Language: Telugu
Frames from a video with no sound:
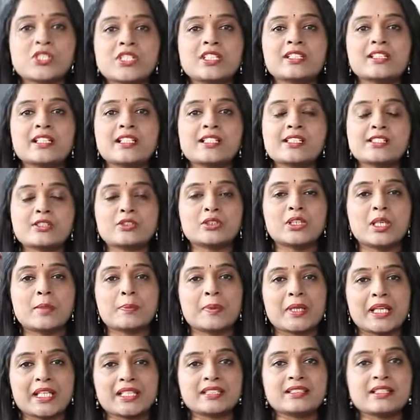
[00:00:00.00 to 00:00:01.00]
వచ్చి తెలుసుకునే
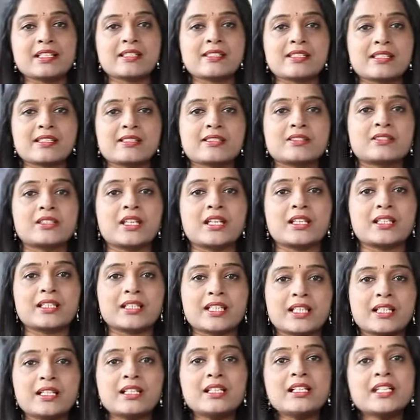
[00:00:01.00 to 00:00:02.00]
ప్రయత్నం
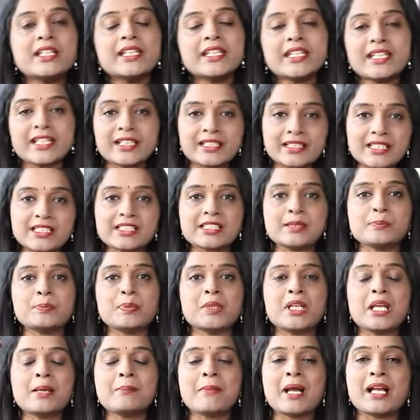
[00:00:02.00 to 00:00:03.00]
చేస్తున్నారట ఎంత
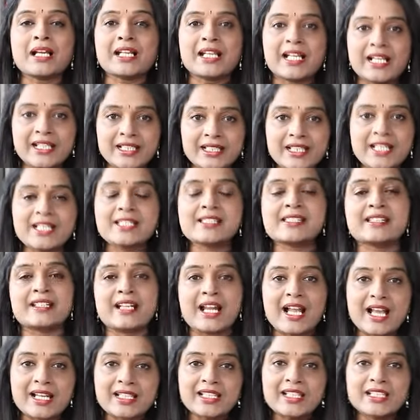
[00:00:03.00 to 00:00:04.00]
చెప్పినా మాకు గైడ్లైన్స్
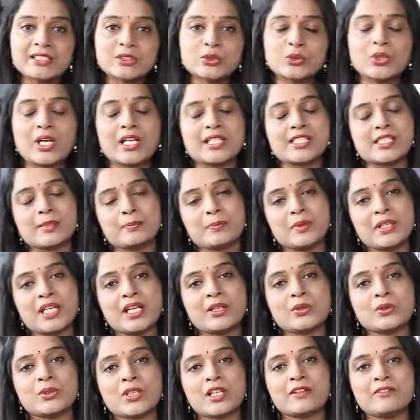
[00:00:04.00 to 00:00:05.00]
రాలేదు అని చెప్పినా
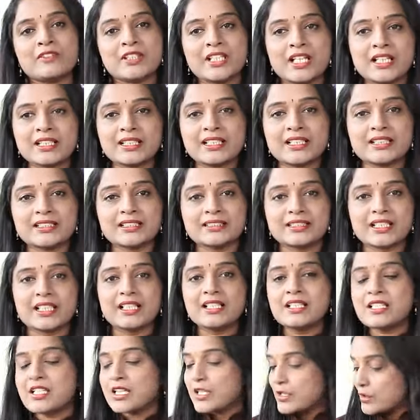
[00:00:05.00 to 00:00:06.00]
కూడా వినట్లేదట
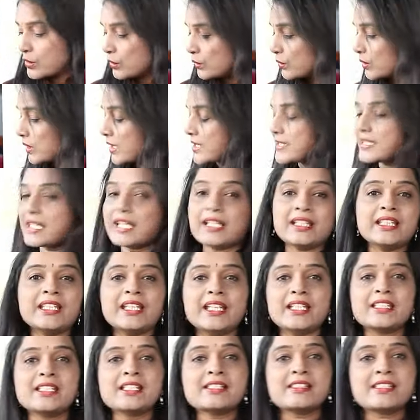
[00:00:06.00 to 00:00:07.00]
సో ఒక్కసారి
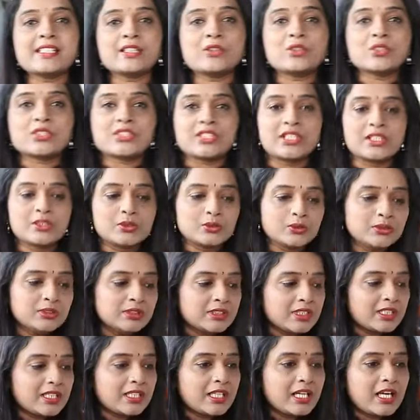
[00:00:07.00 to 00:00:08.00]
ఏజెన్సీకి వచ్చాను
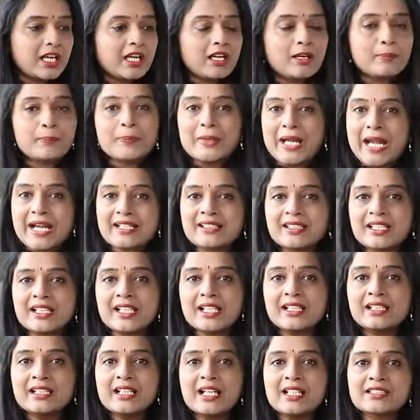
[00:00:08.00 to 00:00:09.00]

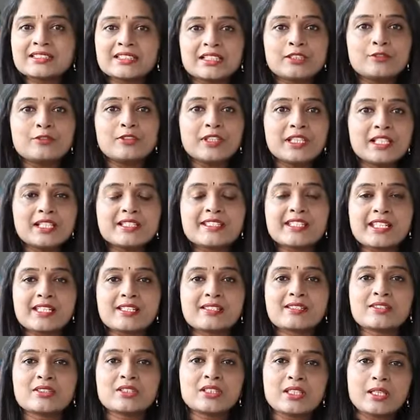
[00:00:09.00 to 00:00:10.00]
ప్రాక్టికల్గా అసలు వీళ్ళు
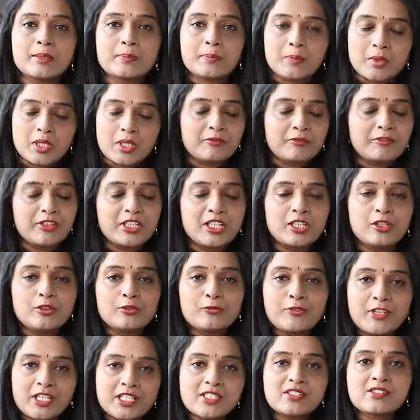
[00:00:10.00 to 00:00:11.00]
చేస్తున్న వీళ్ళు
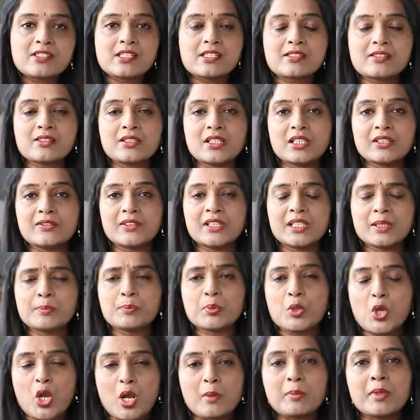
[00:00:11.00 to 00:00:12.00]
ఫేస్ చేస్తున్నటువంటి
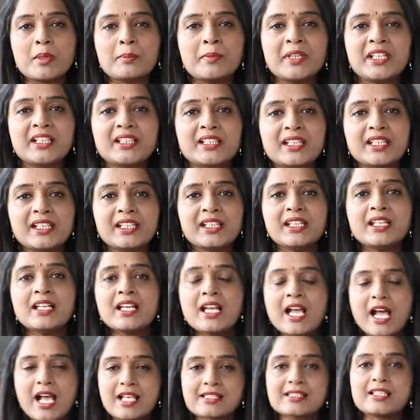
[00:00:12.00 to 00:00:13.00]
ప్రాబ్లం ఏంటి
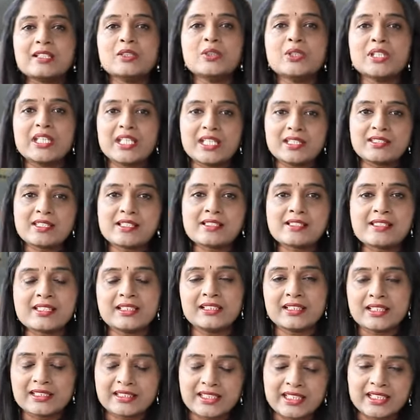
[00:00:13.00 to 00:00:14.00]
అసలు
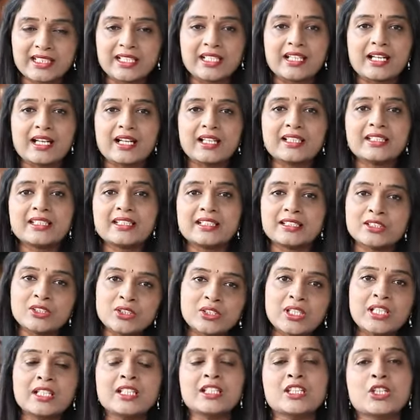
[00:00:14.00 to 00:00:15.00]
ఏజెన్సీల దగ్గర
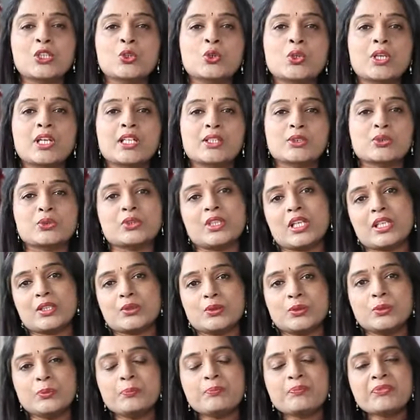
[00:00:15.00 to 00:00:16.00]
ఎందుకని క్యూ
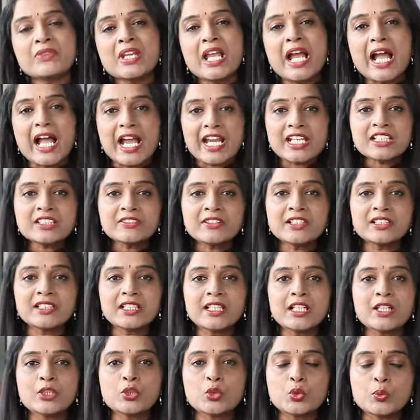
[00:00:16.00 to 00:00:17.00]
కడుతున్నారు ఐదు
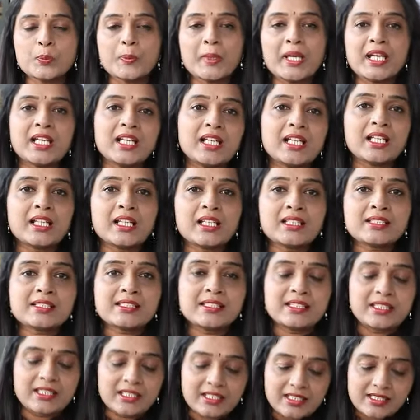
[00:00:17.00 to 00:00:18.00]
వందల రూపాయల
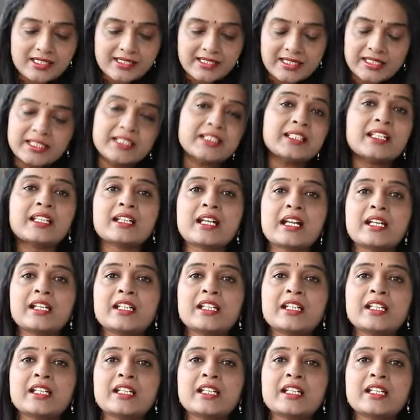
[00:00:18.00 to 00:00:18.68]
సిలిండర్